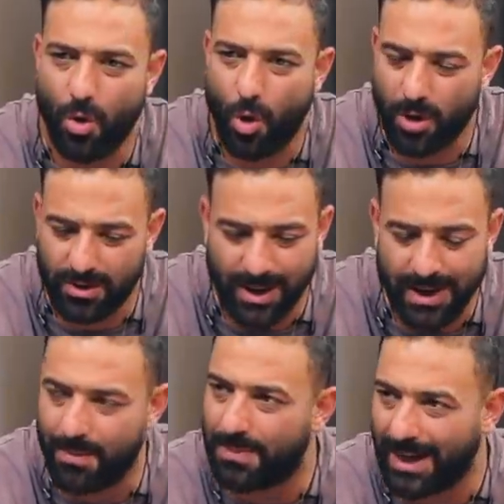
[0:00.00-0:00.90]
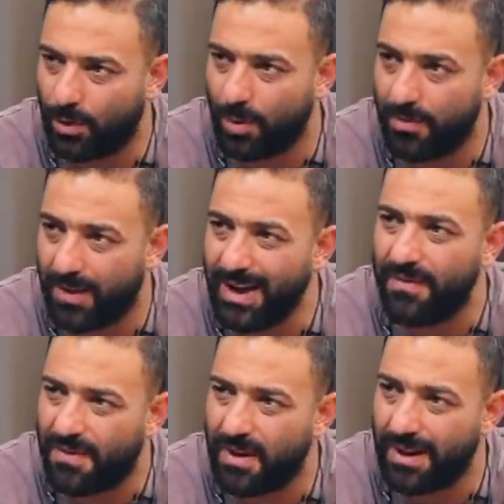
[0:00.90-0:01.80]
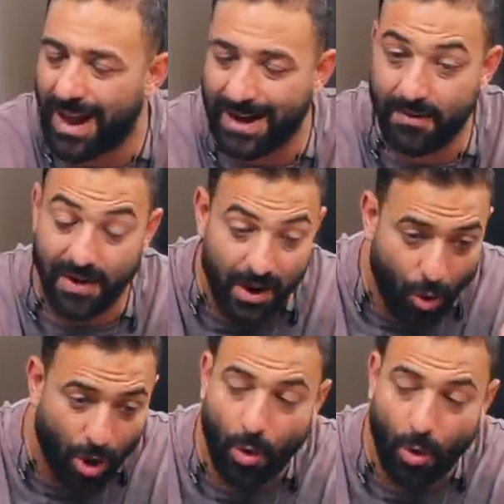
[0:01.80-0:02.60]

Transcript: والكور الثانيه بتاعتهم فريق يعني فريق كوره